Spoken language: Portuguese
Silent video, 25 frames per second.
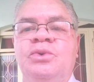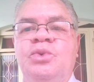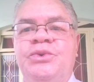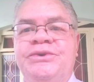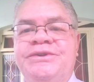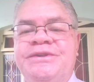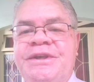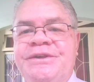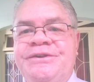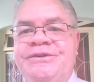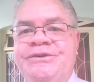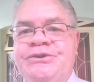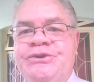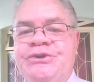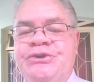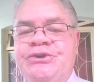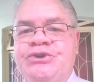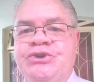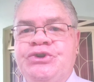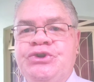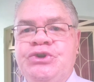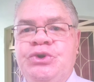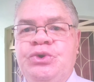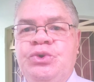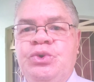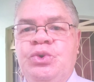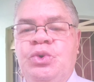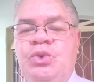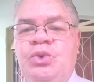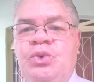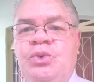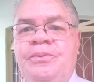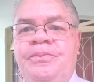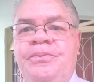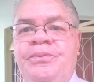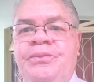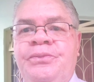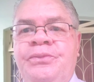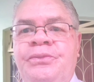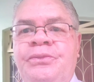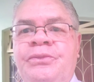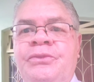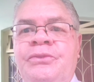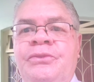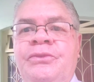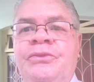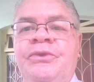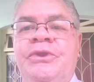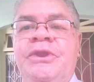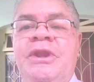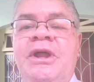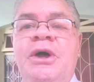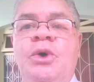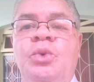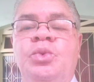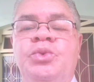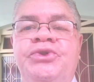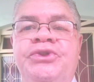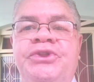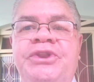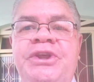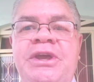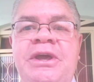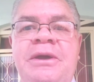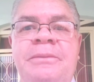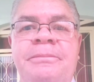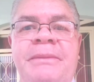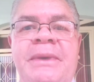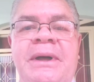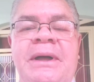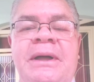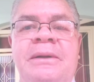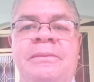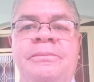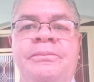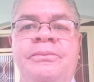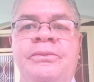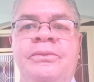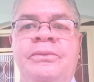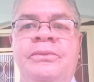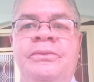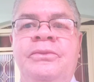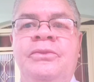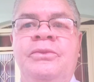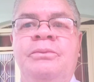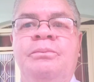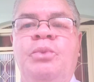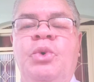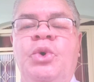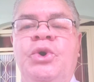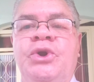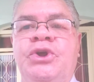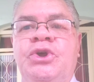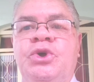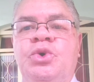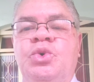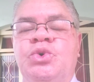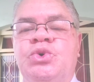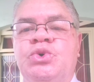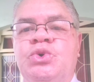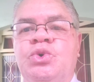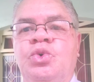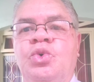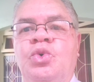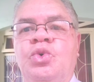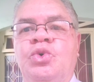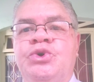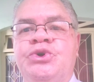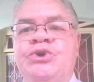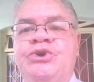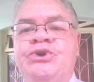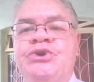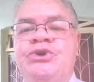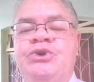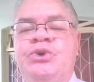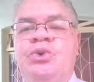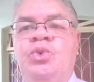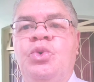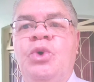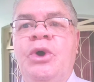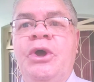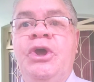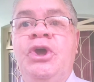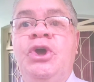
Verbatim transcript: nos assistindo. Não tema, porque eu sou contigo.